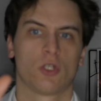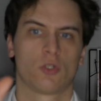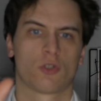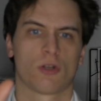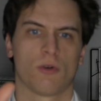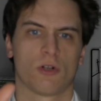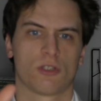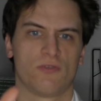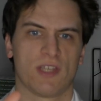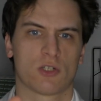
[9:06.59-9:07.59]
którą od
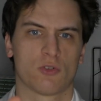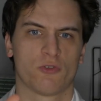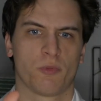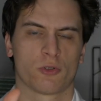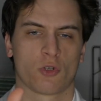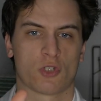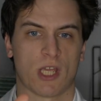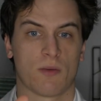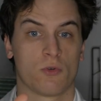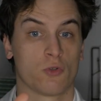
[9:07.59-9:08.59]
wieków
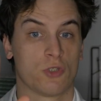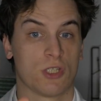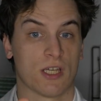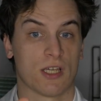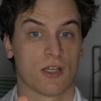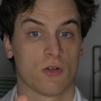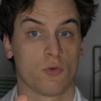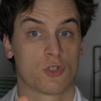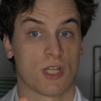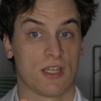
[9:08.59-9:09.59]
podążają ludzie,
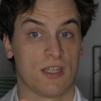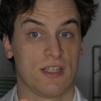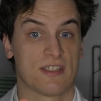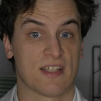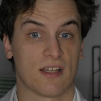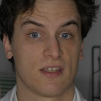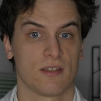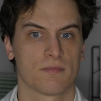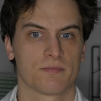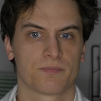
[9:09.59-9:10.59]
uczeni i znani,